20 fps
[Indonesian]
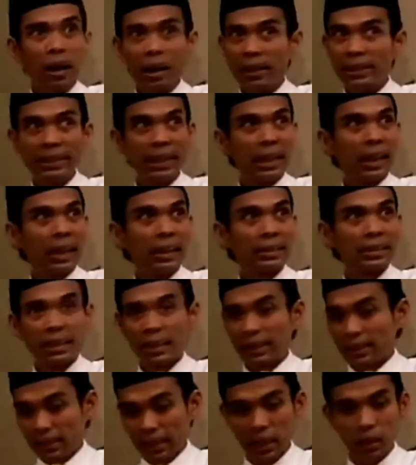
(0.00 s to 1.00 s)
hanya
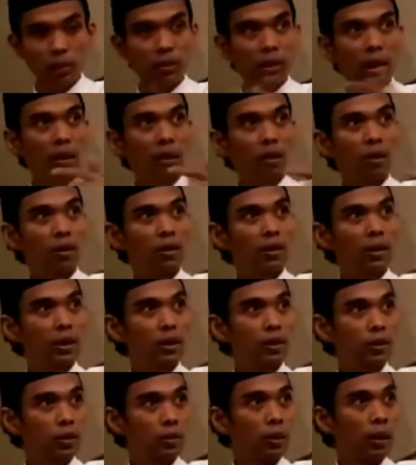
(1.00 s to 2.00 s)
saya selalu tengok
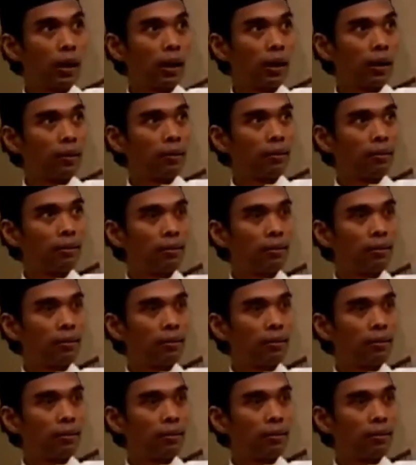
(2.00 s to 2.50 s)
di YouTube lah.